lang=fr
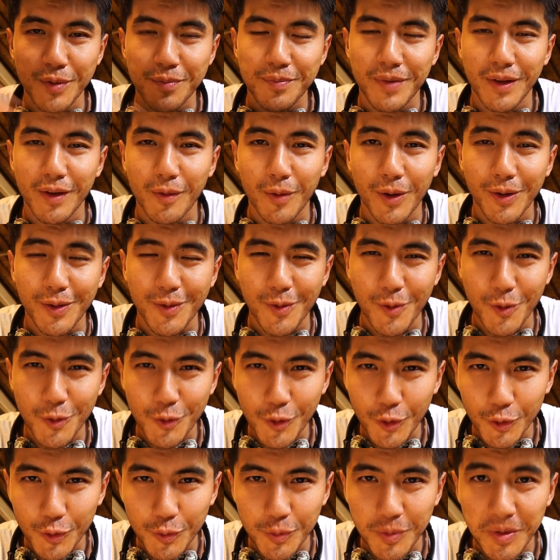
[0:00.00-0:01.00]
Padawan.
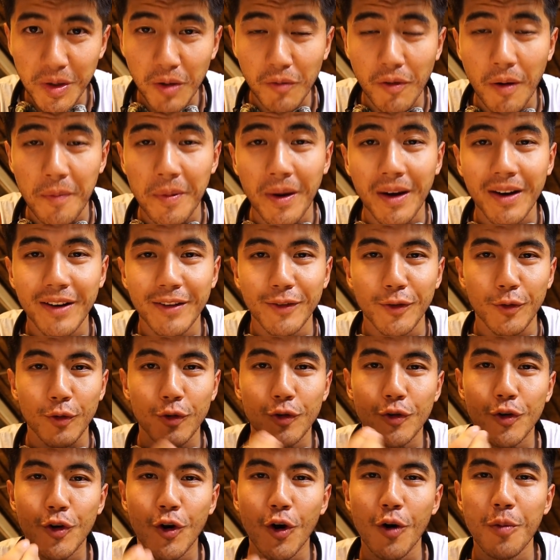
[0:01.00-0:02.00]
Aujourd'hui, on va parler de
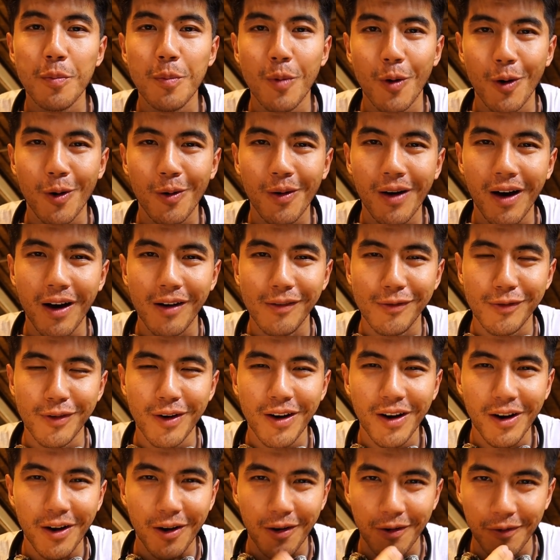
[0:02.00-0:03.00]
comment
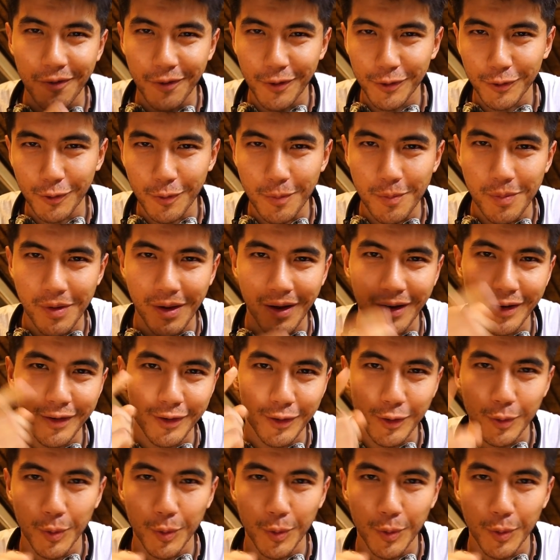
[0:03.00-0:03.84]
avoir un ventre plat,